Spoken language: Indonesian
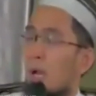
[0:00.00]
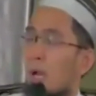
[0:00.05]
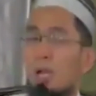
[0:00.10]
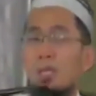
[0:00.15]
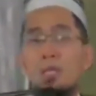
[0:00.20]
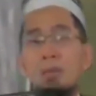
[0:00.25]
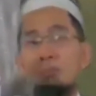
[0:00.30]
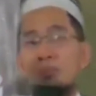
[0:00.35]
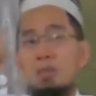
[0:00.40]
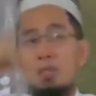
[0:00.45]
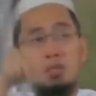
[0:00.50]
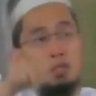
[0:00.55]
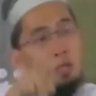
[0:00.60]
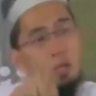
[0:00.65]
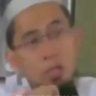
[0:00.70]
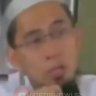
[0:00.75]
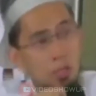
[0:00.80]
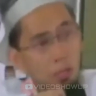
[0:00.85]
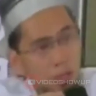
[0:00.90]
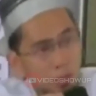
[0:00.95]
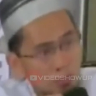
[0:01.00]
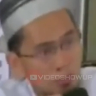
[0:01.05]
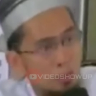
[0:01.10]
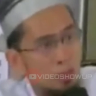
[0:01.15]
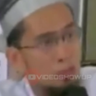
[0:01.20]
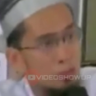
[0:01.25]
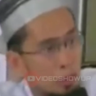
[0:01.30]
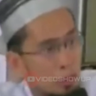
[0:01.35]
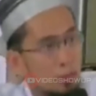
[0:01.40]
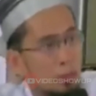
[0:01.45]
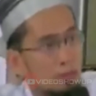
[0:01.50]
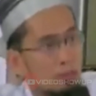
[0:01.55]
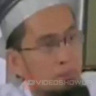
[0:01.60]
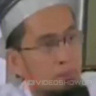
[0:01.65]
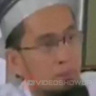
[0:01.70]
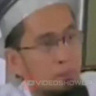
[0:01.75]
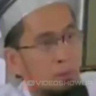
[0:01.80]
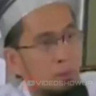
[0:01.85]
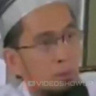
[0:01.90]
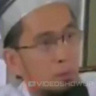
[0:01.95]
Alam nashrah laka sadrak
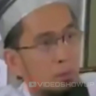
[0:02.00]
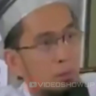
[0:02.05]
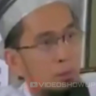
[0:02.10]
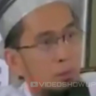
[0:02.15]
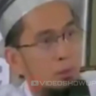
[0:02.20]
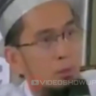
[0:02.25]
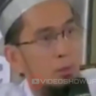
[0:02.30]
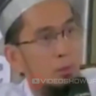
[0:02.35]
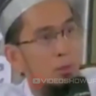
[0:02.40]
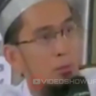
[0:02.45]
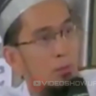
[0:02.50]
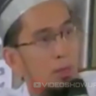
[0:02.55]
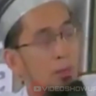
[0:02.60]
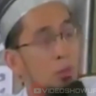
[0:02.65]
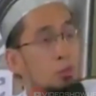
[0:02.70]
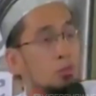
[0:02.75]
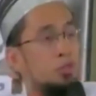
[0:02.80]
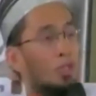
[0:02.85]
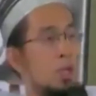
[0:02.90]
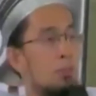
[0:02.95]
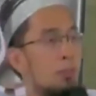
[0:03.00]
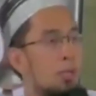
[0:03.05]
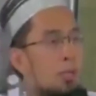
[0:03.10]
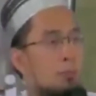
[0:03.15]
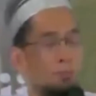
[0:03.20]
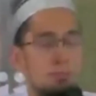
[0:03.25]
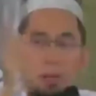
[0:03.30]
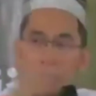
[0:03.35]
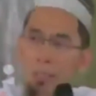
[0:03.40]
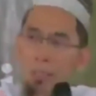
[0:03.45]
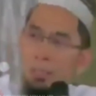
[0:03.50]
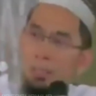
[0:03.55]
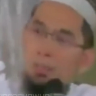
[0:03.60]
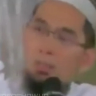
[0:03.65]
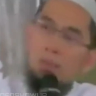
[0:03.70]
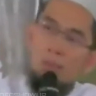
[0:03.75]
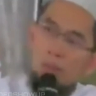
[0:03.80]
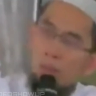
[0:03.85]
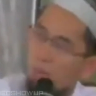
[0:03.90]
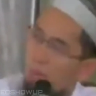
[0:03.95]
manusia melempari
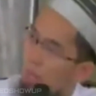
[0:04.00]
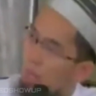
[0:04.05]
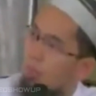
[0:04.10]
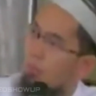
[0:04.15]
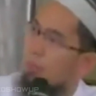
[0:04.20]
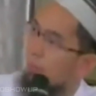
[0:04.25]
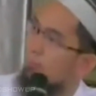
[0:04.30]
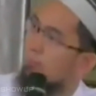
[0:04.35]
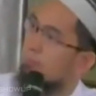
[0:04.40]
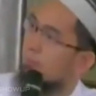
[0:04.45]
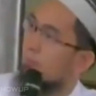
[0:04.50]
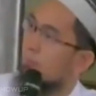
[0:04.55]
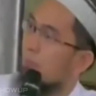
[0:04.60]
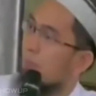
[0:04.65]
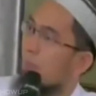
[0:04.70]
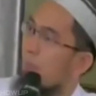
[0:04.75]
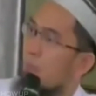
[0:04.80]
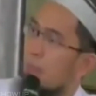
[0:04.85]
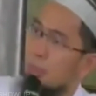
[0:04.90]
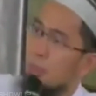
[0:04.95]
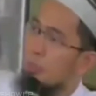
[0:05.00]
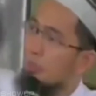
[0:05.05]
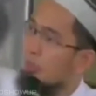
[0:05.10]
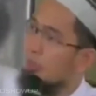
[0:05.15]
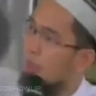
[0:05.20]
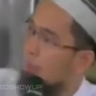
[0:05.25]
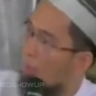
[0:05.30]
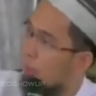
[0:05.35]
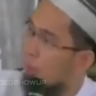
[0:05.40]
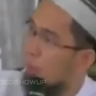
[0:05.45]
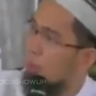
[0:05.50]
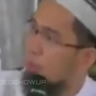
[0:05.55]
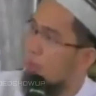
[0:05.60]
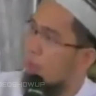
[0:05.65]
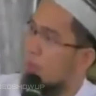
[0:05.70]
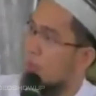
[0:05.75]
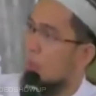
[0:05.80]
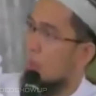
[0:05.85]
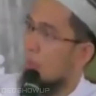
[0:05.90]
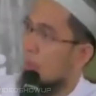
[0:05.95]
radin manusia
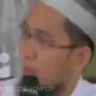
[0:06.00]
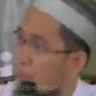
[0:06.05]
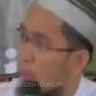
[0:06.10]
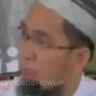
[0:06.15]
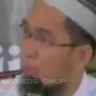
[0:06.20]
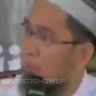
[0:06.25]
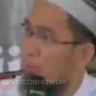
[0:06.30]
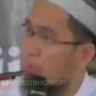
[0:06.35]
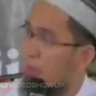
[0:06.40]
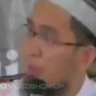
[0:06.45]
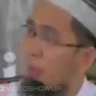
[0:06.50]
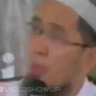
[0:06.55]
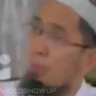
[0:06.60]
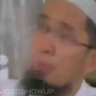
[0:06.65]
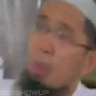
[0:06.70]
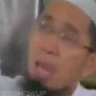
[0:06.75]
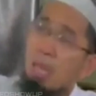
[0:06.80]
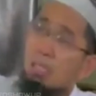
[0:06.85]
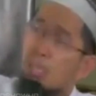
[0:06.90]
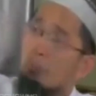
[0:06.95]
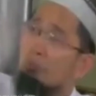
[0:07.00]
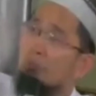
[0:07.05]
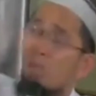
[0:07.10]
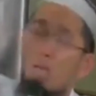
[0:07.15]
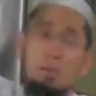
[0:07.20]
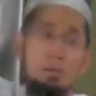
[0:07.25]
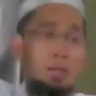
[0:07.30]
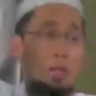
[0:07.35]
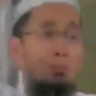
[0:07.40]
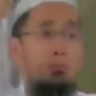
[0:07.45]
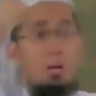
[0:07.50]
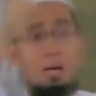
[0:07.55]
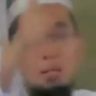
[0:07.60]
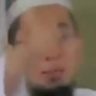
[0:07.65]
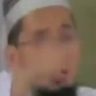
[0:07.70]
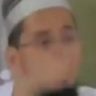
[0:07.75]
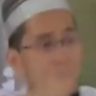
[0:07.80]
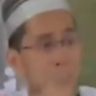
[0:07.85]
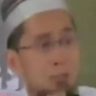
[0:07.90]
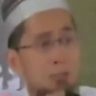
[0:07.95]
menghujat radin malam taghdab
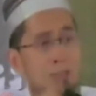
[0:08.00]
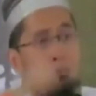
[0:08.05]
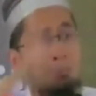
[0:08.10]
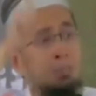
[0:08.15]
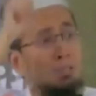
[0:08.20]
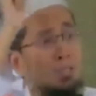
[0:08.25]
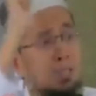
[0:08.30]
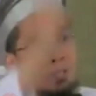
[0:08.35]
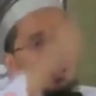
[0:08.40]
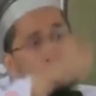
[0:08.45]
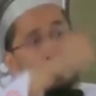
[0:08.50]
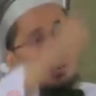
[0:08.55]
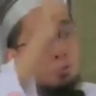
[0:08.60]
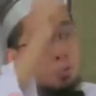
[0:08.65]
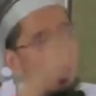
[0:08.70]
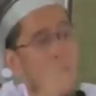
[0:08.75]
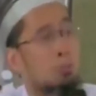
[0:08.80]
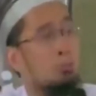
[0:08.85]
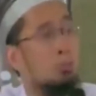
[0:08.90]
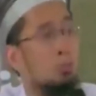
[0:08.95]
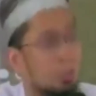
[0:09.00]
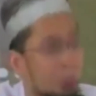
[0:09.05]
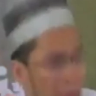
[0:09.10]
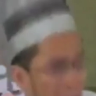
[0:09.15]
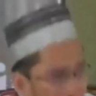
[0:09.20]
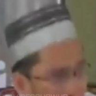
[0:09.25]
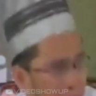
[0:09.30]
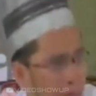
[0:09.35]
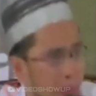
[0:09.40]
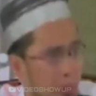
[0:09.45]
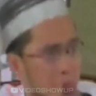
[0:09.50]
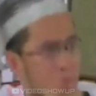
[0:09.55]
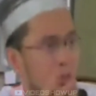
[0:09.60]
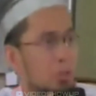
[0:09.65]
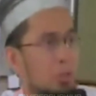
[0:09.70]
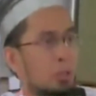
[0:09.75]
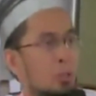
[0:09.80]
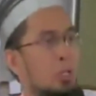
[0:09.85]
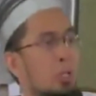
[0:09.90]
alayya sepanjang engkau tidak murka kepada saya